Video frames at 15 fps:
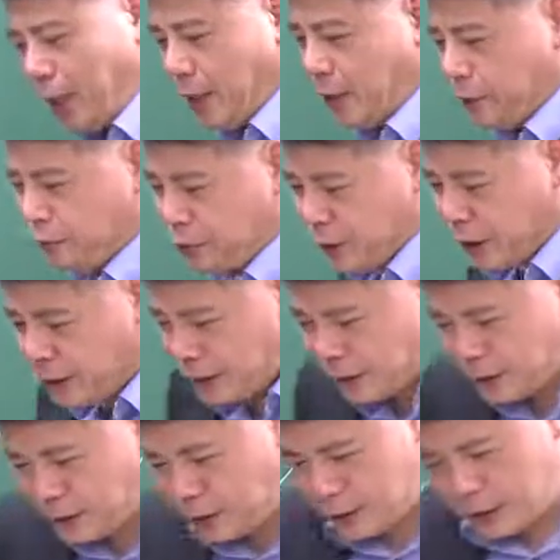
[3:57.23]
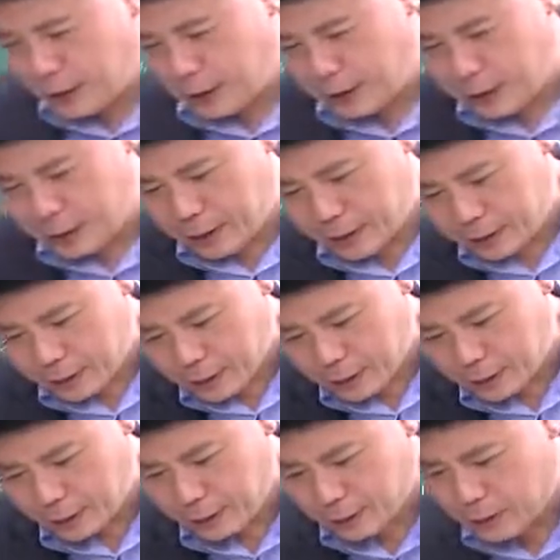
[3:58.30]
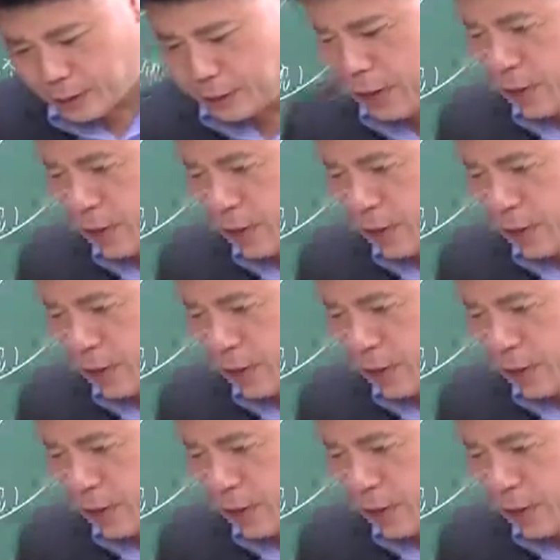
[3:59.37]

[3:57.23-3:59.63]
해 주셔야 된다. 그래서